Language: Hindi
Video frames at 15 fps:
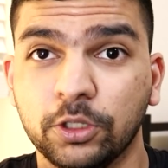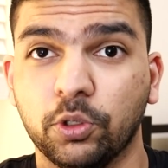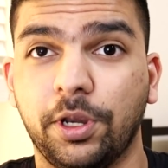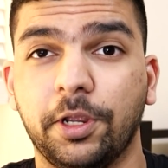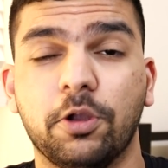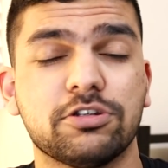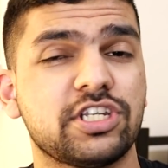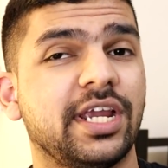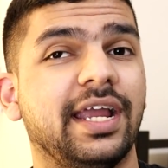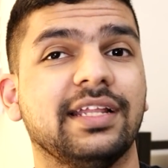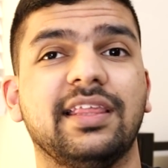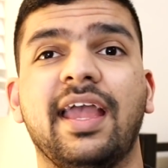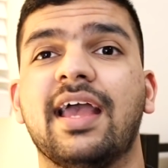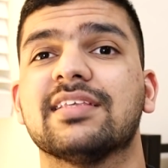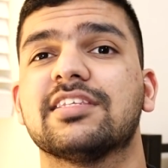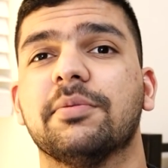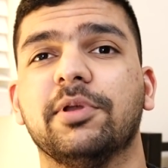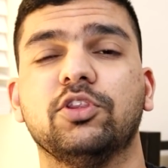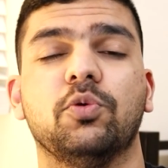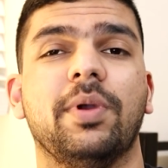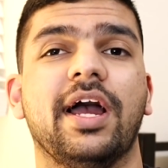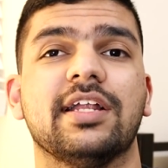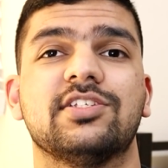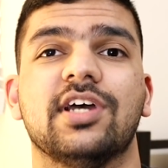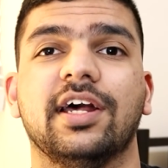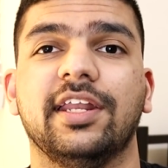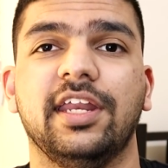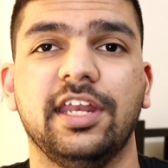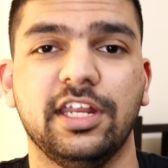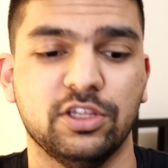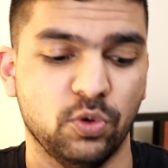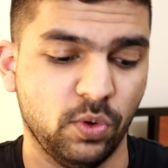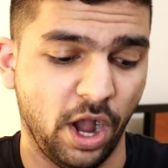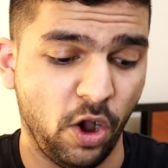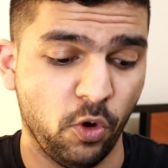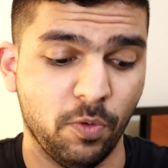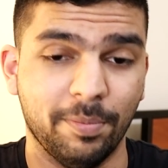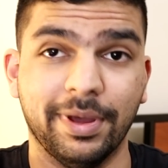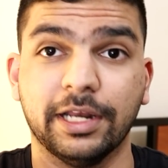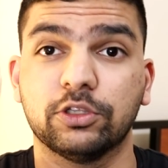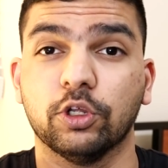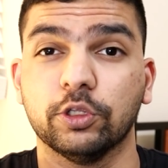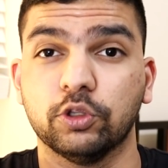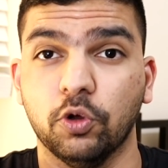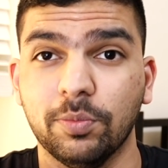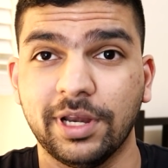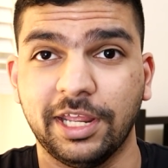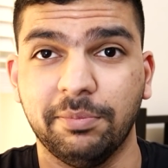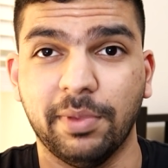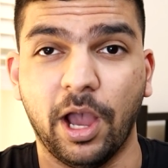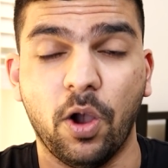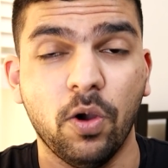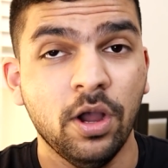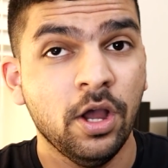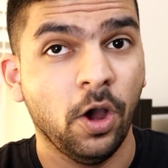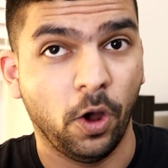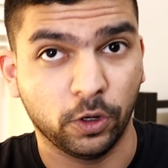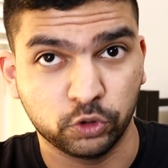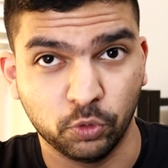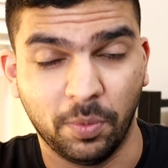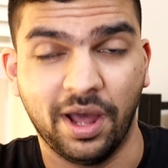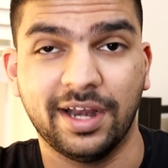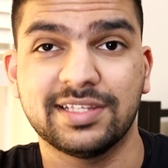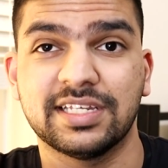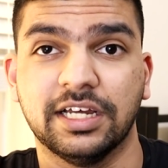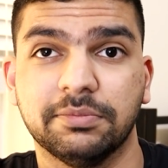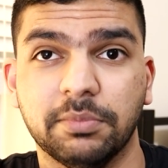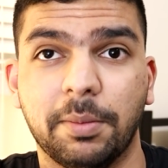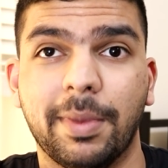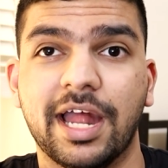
तो रिकोशे कहते हैं ऐसे में तुम्हें आज जाने नहीं दूंगा उम्बेरतो तुम रिंग में आओ और तुम्हारे साथ मैं